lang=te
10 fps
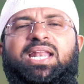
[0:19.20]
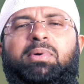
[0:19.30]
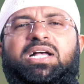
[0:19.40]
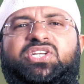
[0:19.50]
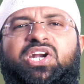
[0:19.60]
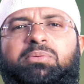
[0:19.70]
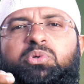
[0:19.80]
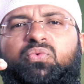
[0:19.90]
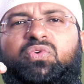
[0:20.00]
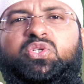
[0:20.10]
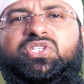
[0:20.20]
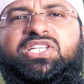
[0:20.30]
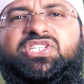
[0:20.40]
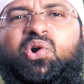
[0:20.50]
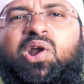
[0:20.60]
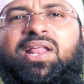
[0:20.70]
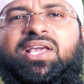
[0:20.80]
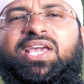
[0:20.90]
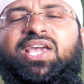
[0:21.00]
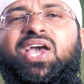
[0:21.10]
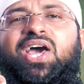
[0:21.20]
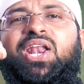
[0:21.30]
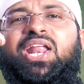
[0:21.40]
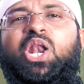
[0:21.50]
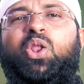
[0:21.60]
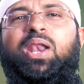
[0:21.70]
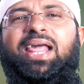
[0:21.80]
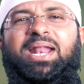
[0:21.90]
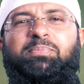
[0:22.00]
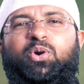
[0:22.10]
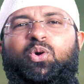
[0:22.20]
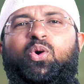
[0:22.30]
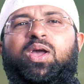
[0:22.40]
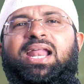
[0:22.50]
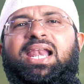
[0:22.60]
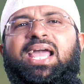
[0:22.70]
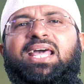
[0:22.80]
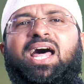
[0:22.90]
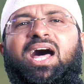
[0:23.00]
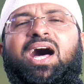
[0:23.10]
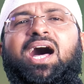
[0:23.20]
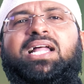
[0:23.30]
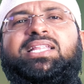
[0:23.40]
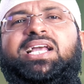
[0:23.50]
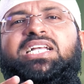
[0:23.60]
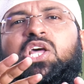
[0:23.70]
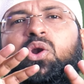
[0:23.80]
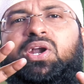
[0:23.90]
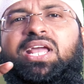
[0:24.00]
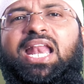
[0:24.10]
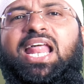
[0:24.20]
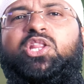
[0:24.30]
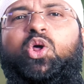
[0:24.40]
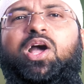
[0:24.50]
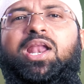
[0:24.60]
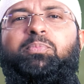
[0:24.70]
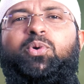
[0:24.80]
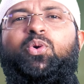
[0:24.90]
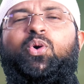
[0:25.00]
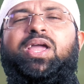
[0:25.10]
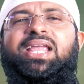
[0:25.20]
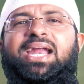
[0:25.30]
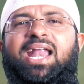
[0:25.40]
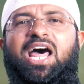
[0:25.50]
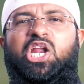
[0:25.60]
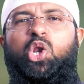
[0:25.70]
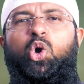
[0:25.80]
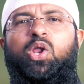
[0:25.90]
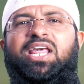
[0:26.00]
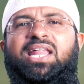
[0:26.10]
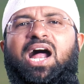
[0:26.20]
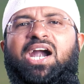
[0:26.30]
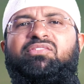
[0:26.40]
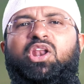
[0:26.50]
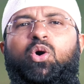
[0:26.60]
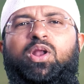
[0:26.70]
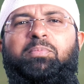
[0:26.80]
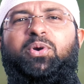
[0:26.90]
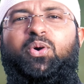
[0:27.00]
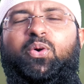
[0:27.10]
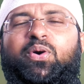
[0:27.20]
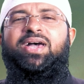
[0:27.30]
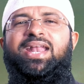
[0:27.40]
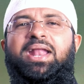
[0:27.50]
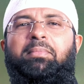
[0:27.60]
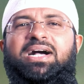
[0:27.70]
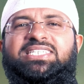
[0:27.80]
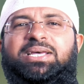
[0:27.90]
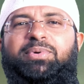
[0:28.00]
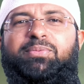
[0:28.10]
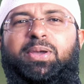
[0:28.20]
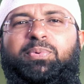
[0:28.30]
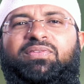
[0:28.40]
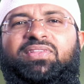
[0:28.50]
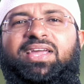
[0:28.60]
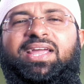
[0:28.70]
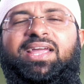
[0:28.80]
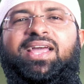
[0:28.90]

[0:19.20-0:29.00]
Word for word: నమాజ్ కంటే ముందు వజు చేసుకోవడానికి నీళ్లు లేనప్పుడు లేదా అతనికి అసలు నీళ్ళే దొరకనప్పుడు ఎడారిలో లేదా అడవిలో ఉన్నప్పుడు నమాజ్ సమయం అయిపోయింది